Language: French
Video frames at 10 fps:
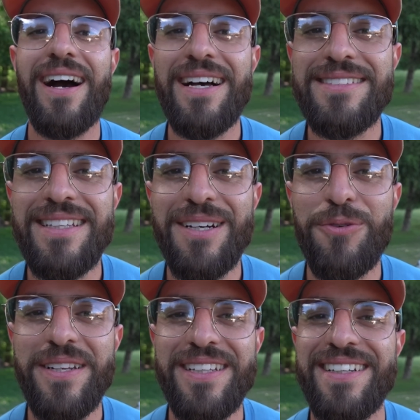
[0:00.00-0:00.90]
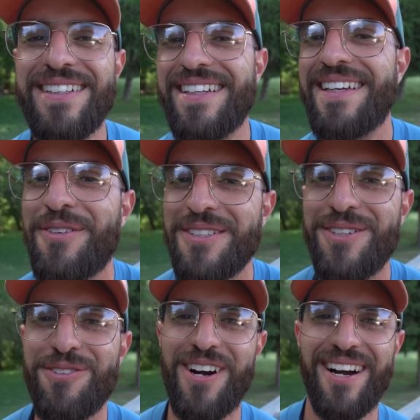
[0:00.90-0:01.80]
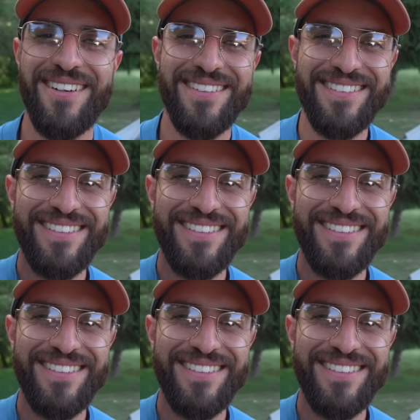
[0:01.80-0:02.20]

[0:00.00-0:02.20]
Hasta la cuerta et merci, au revoir.